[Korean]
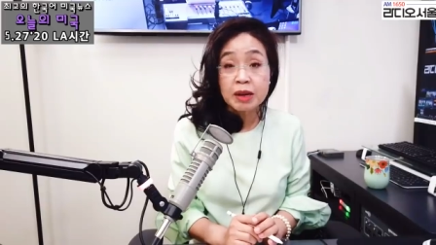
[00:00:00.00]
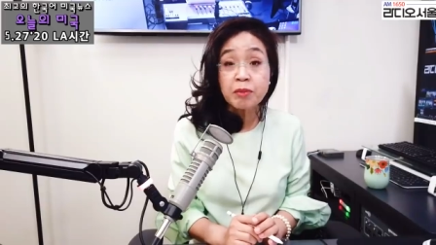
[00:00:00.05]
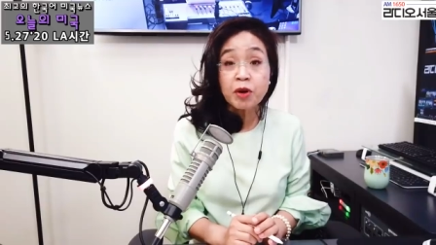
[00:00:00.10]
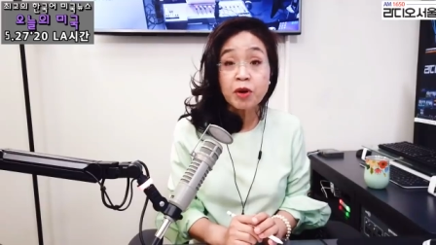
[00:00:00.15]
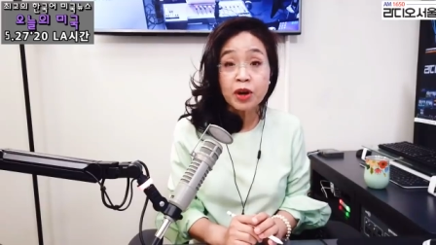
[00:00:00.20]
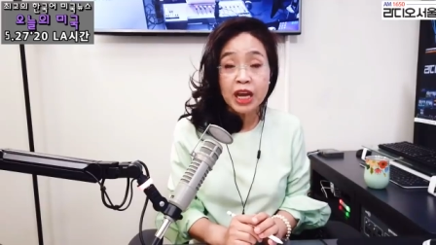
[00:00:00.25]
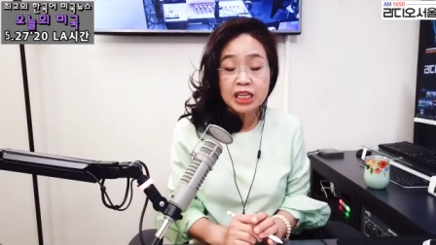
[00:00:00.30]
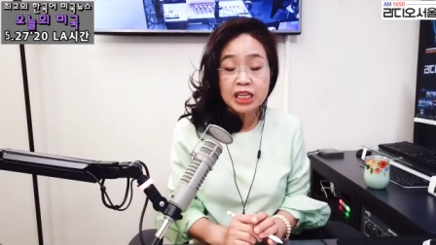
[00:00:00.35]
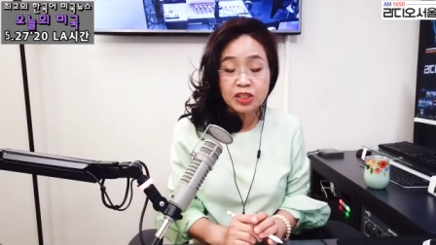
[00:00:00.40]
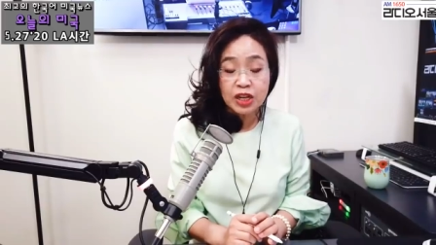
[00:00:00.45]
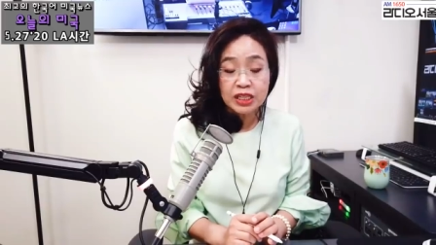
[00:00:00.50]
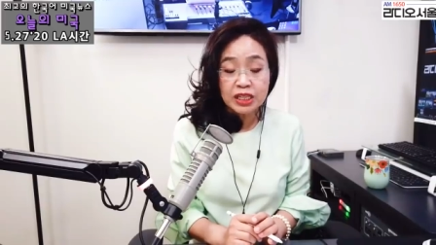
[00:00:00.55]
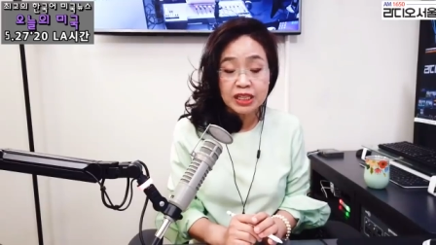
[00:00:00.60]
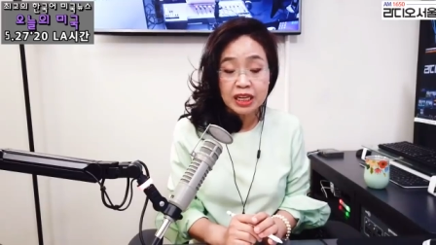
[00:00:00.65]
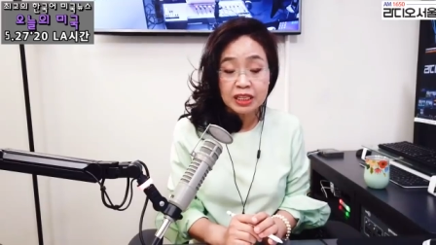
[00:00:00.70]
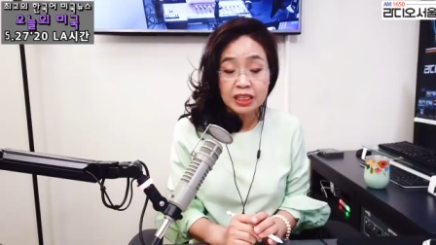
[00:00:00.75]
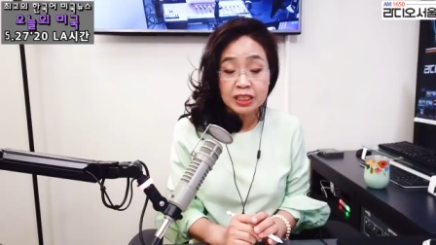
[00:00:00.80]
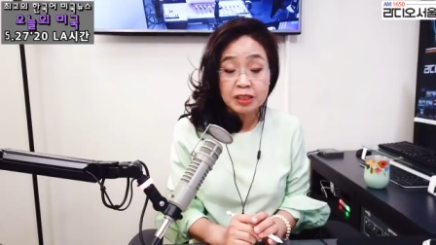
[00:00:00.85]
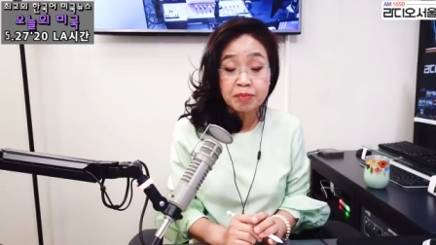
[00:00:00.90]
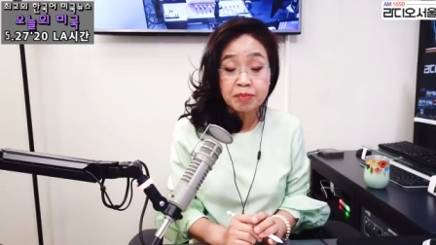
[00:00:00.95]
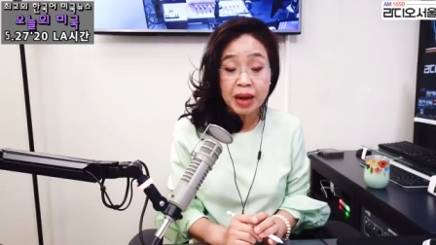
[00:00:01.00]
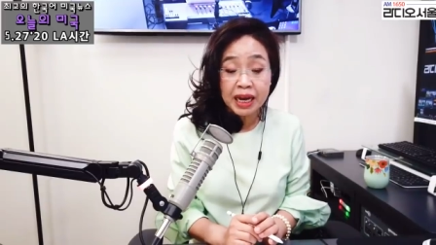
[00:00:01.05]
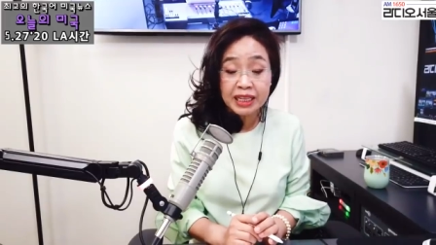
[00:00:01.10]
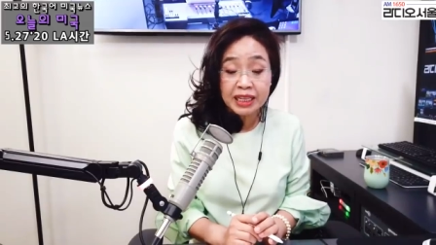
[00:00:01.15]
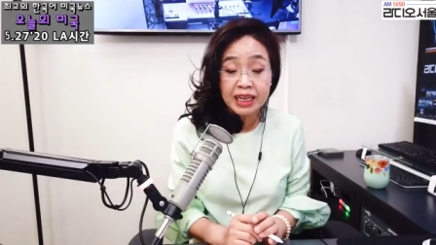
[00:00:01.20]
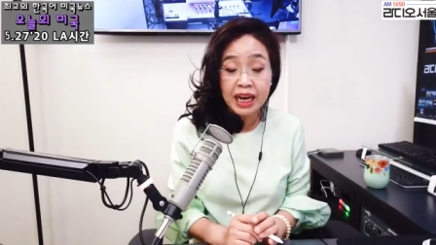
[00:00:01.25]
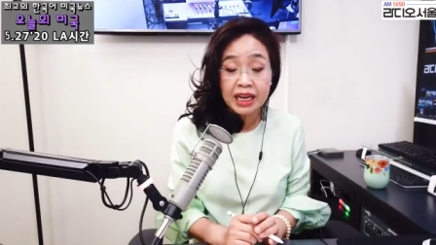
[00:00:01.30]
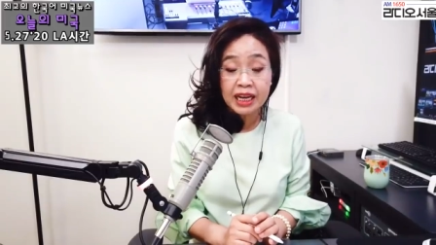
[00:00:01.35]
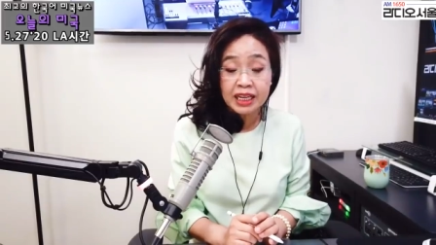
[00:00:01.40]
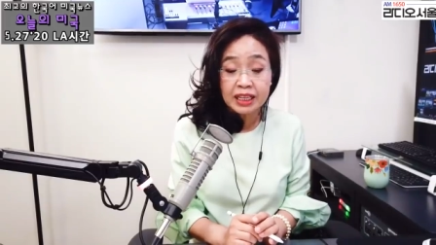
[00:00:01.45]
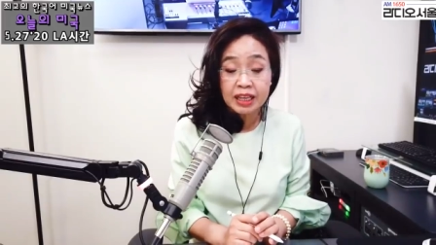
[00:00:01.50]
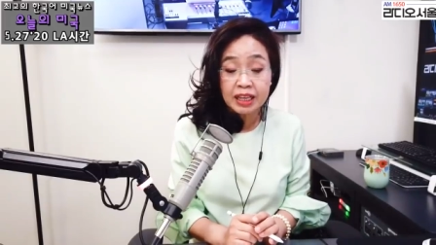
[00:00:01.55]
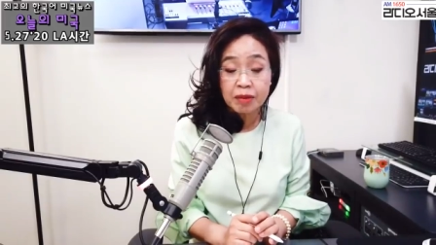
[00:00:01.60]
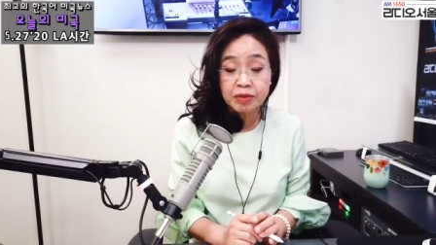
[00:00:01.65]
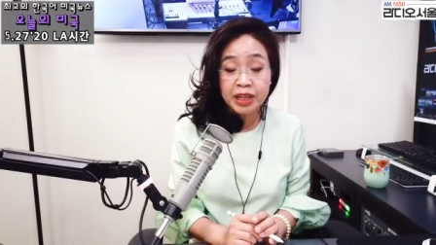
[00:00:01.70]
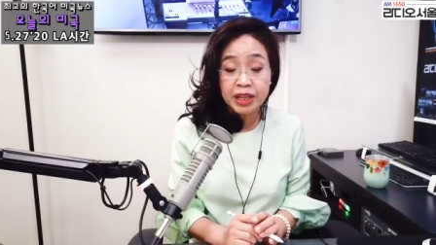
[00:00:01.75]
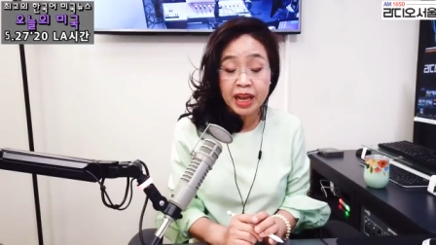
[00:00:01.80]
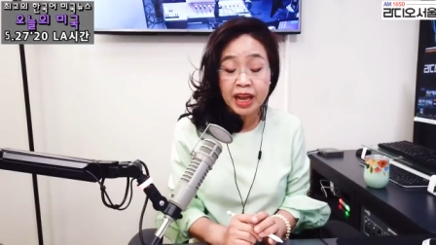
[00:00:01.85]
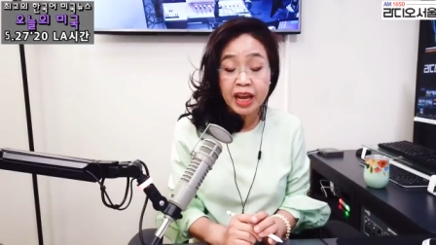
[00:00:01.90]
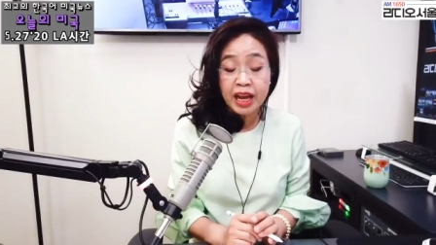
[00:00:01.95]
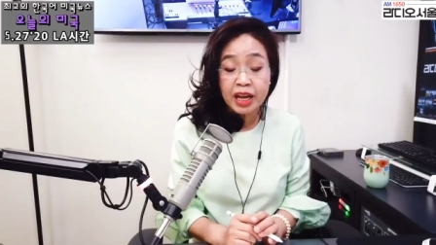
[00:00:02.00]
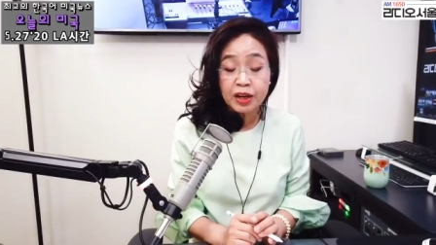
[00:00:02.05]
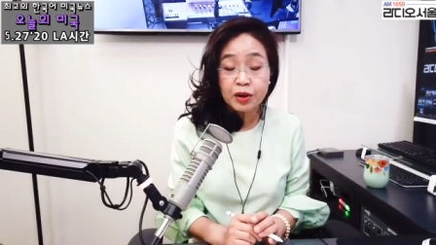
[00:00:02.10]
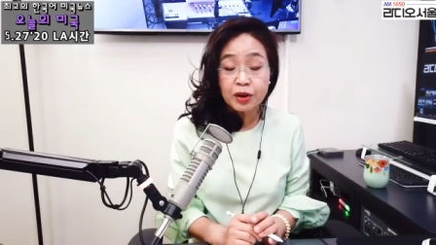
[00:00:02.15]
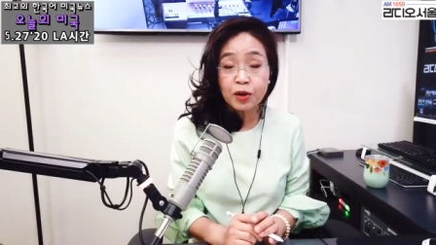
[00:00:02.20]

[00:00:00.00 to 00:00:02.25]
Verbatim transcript: 사 먹어야지 될 때는 많이 가기 때문에